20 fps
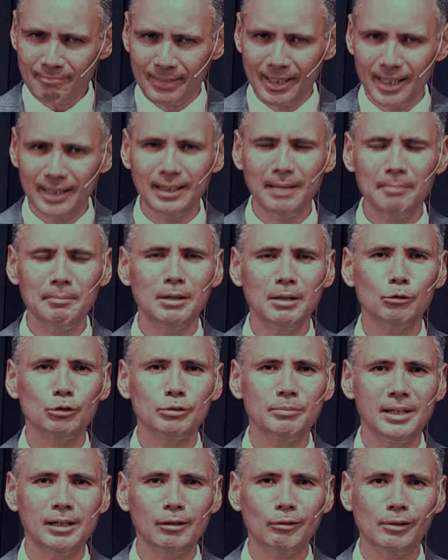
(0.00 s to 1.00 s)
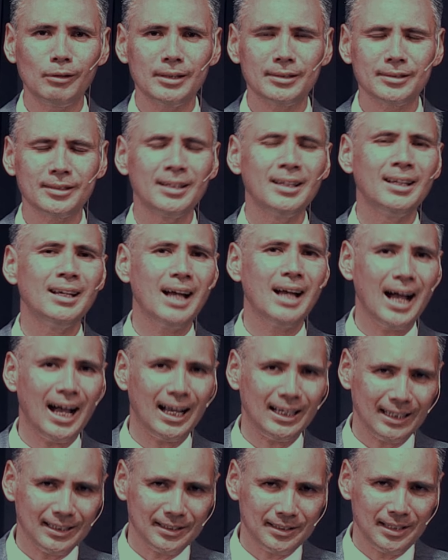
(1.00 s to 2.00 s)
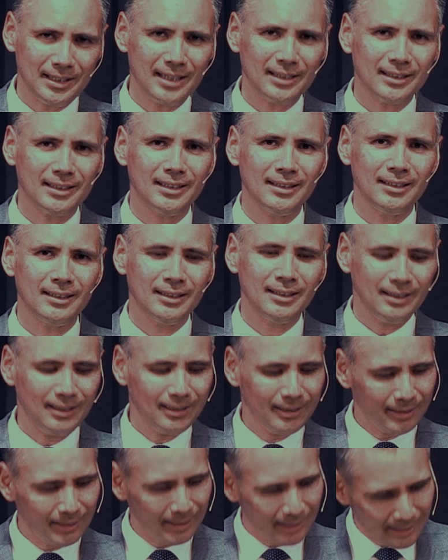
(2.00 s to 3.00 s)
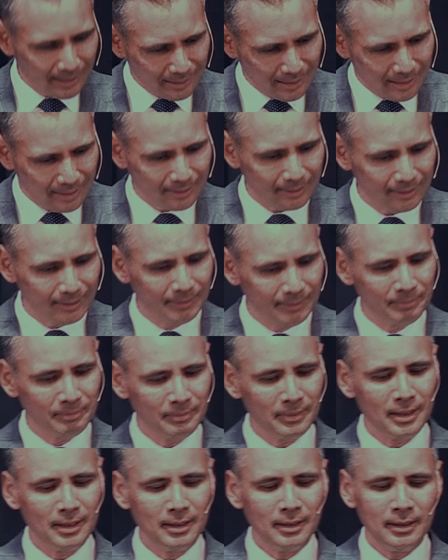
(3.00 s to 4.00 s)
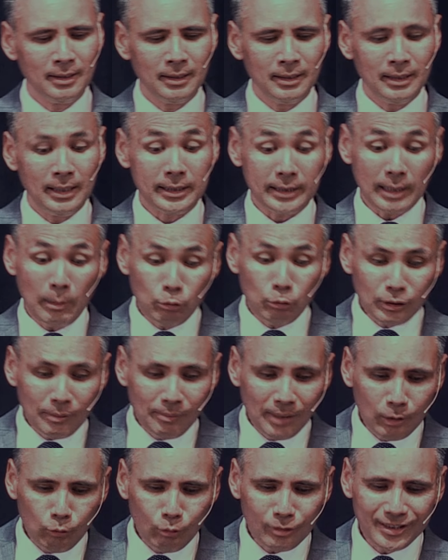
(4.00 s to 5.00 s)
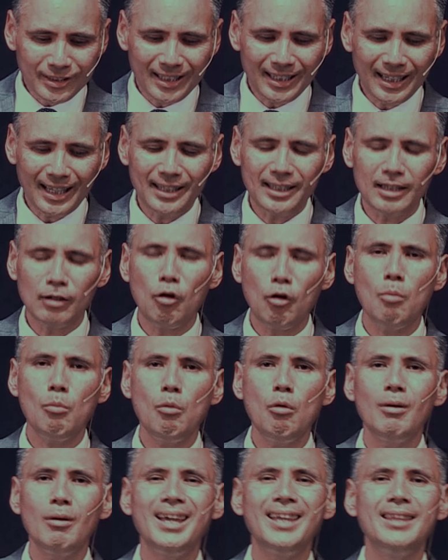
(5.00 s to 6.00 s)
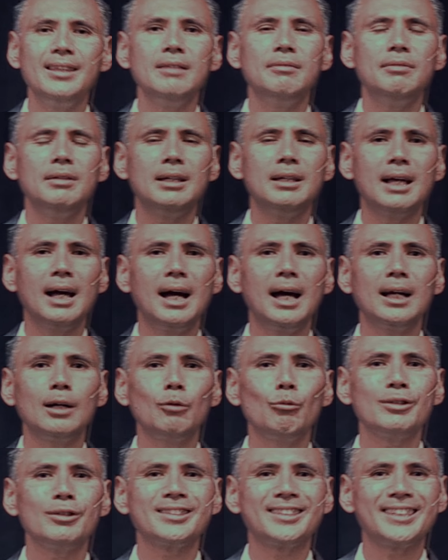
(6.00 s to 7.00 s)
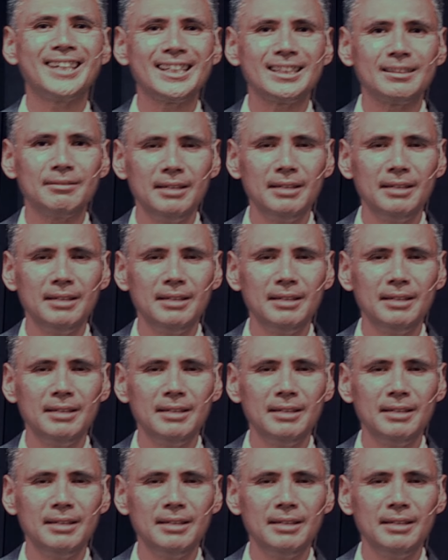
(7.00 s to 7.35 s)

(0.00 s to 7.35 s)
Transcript: y también los miércoles a las 7 de la tarde. Estamos hablando acerca de cómo edificar nuestras